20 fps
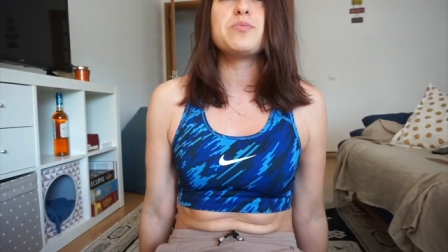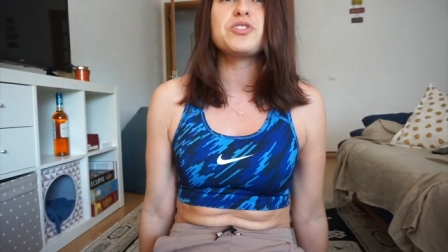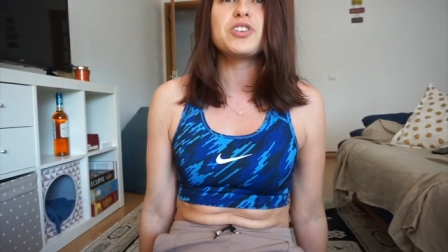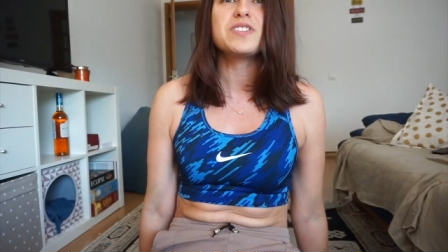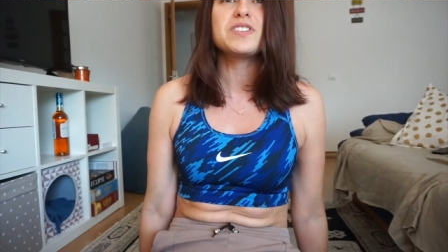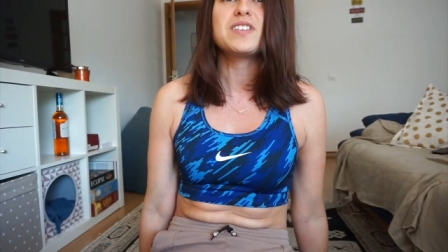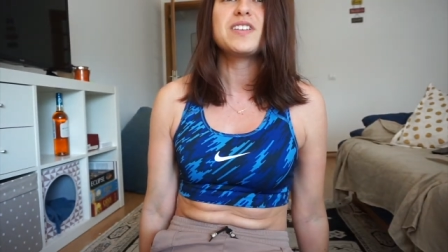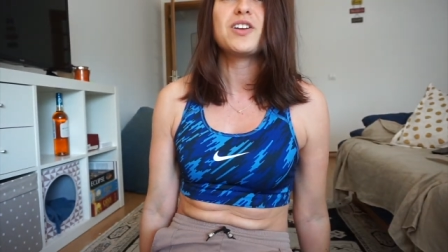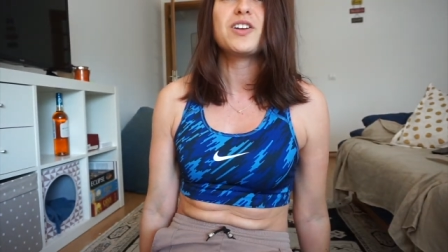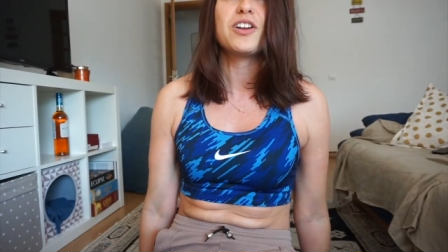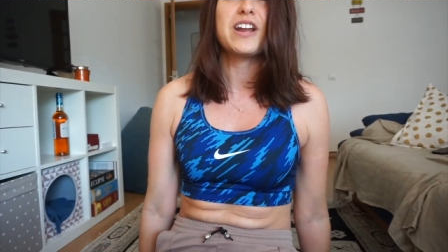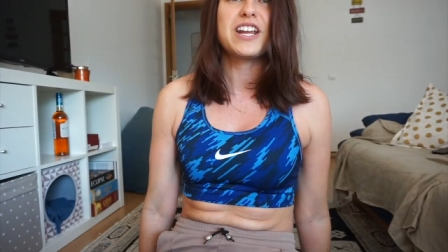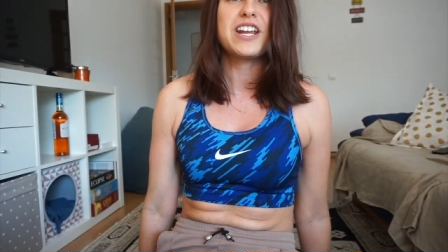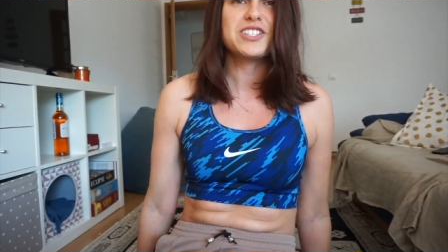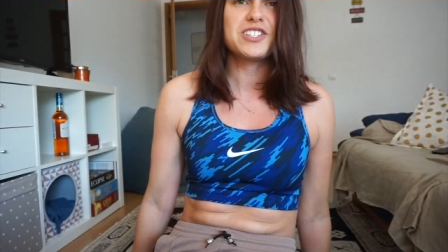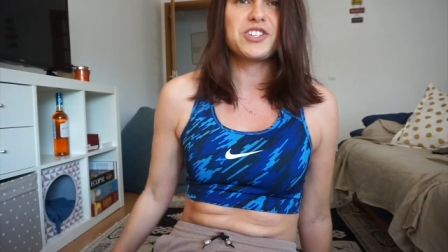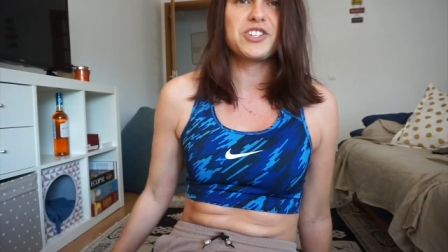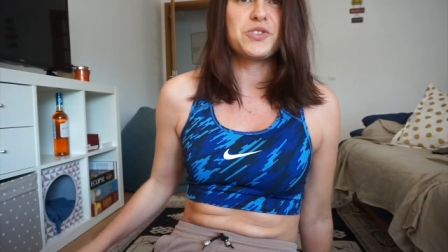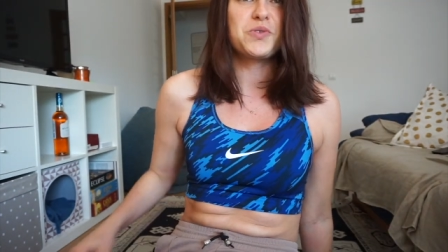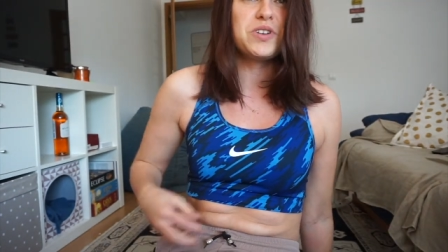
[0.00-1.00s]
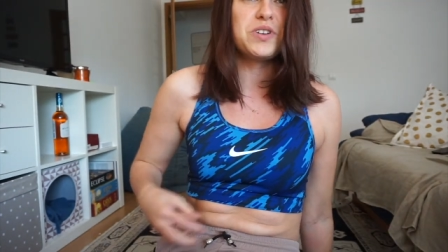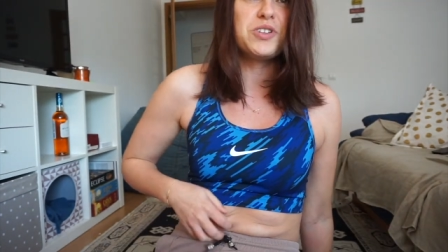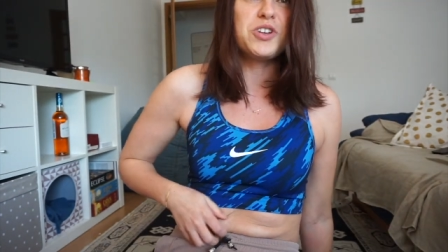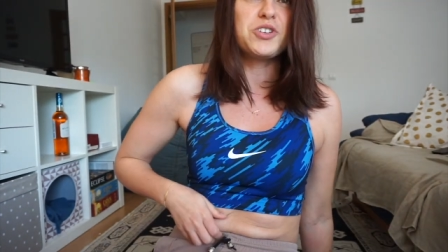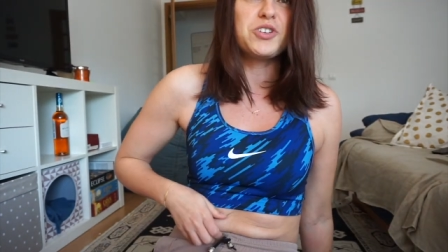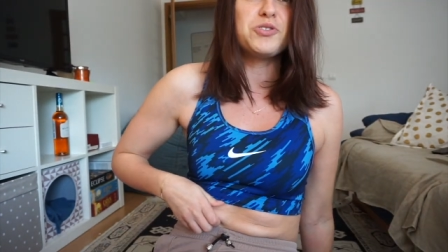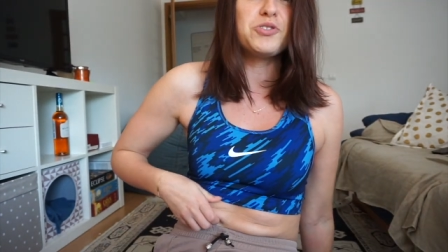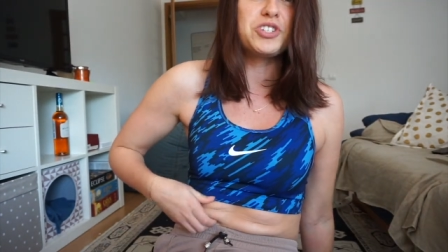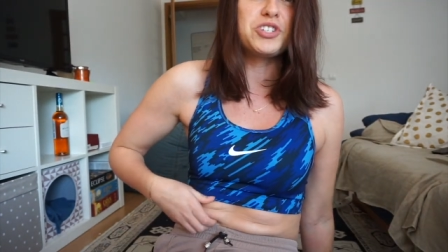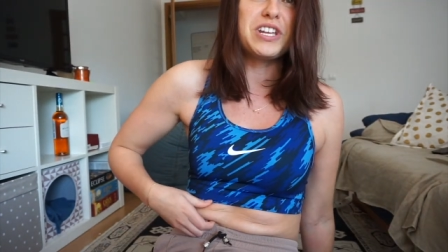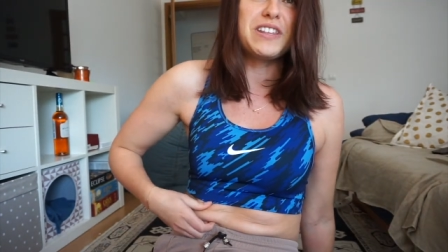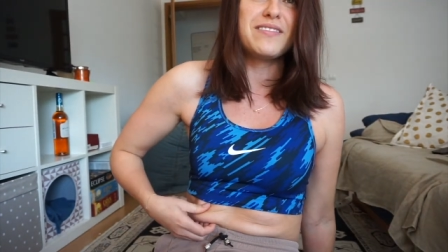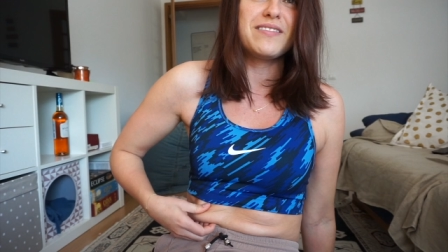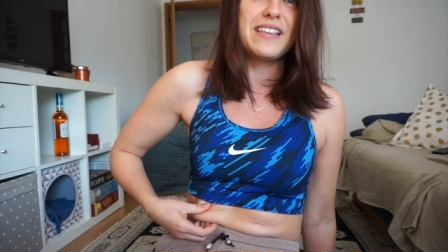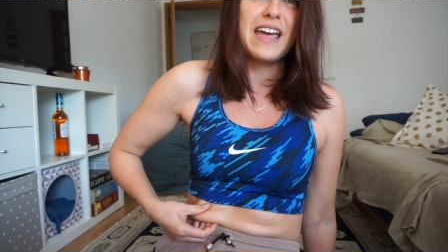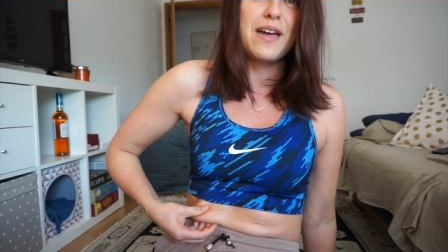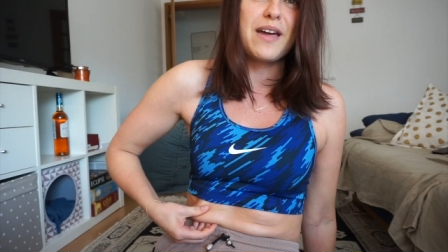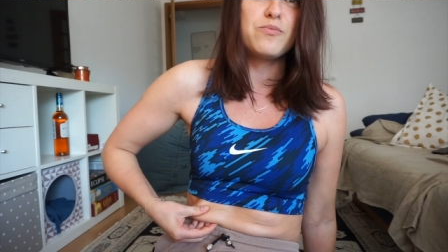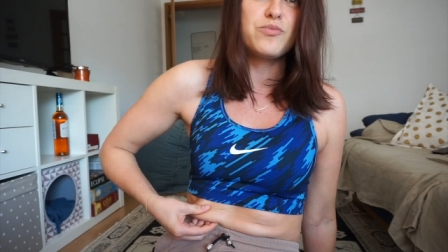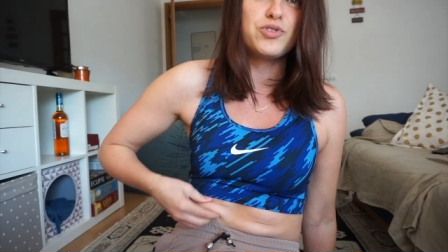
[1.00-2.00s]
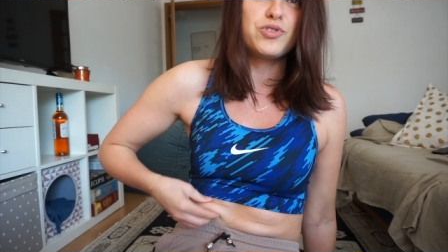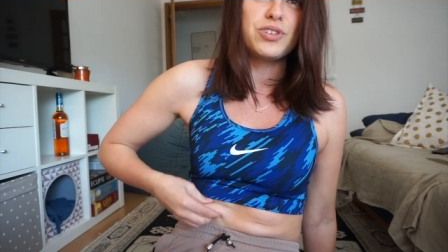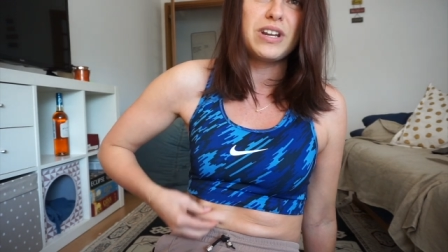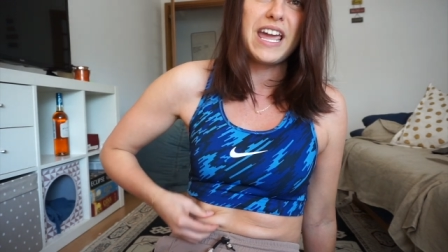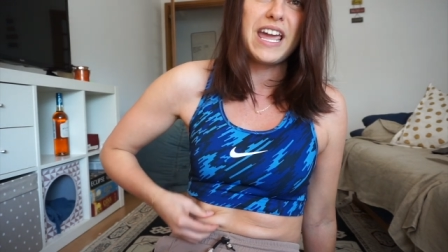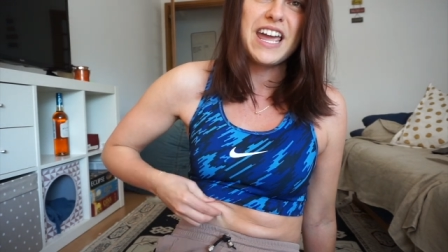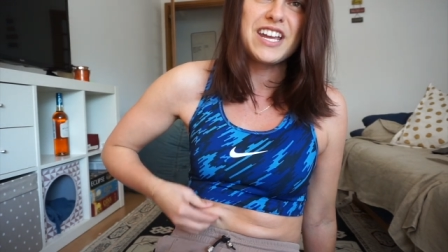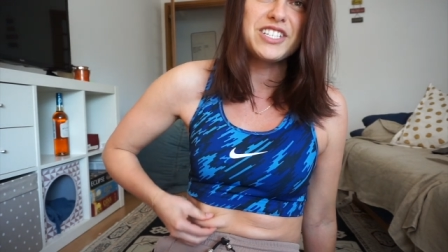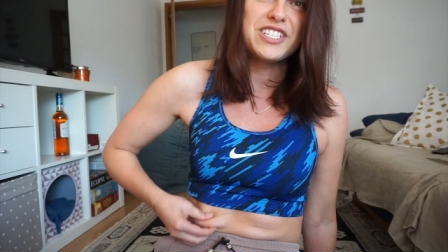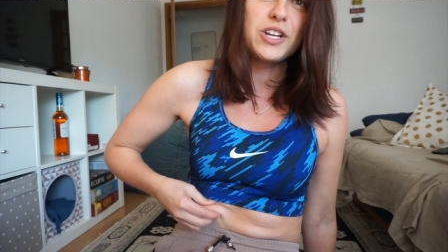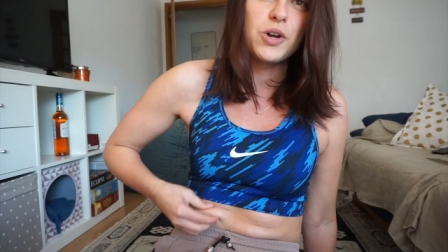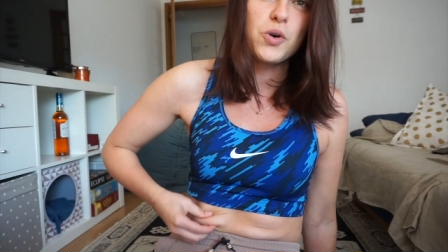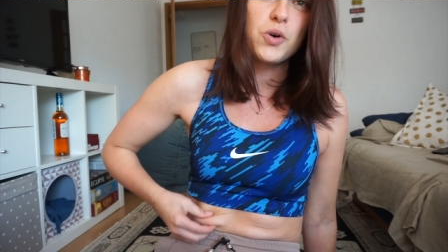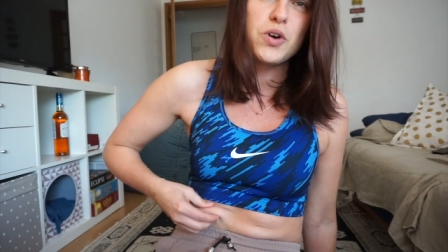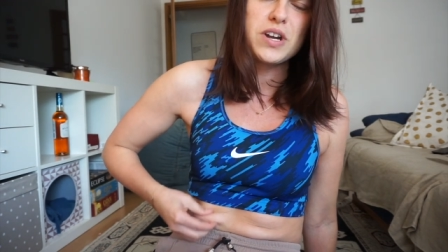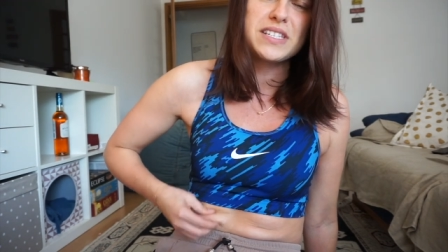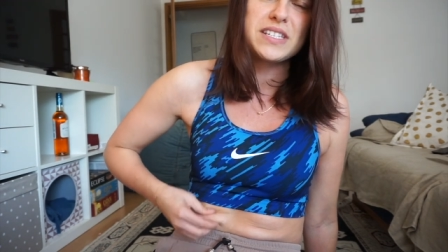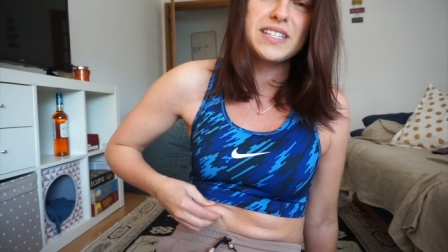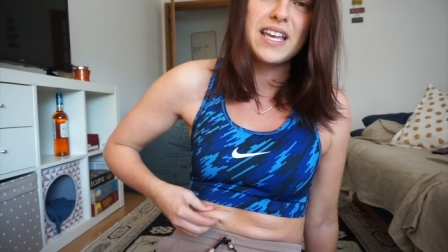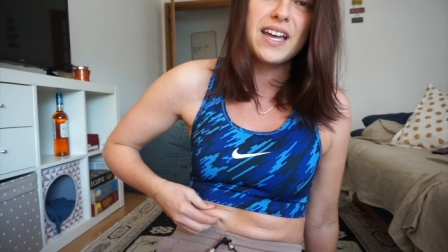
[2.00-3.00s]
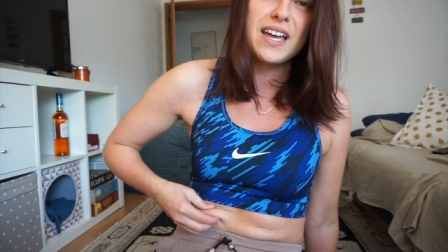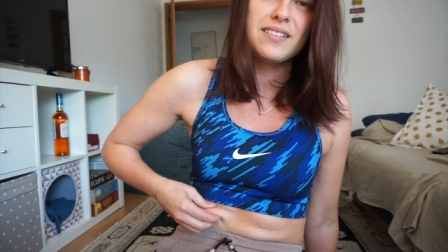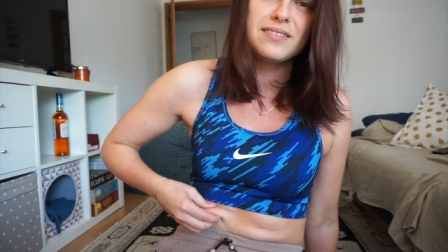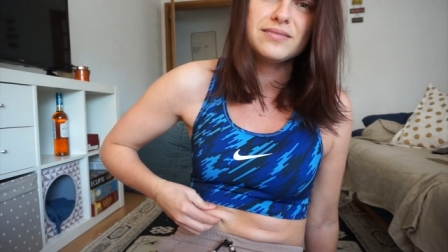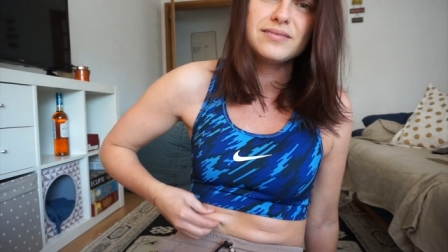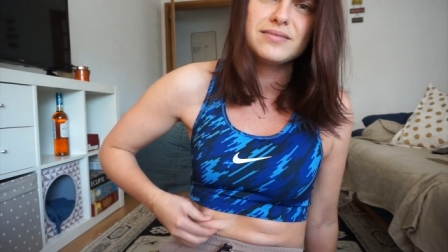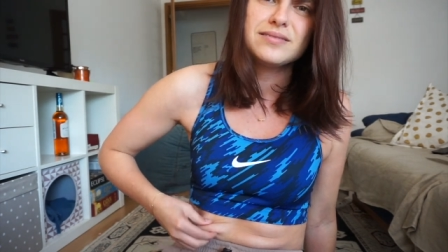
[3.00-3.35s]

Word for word: só ser honestas, quando nós nos sentamos, esta coisa